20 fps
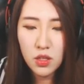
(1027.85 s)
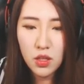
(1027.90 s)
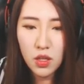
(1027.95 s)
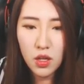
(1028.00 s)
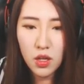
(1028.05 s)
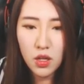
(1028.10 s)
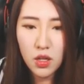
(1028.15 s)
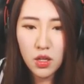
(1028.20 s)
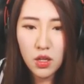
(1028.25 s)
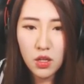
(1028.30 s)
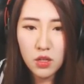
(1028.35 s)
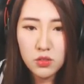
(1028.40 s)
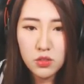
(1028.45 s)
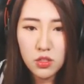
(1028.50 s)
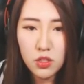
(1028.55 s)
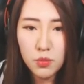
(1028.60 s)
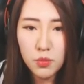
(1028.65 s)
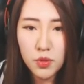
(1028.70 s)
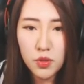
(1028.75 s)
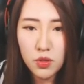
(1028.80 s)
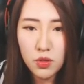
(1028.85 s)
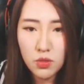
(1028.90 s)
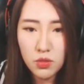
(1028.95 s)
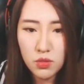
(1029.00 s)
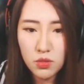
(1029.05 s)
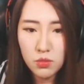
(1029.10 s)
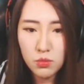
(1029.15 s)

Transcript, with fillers: 아 잠깐만요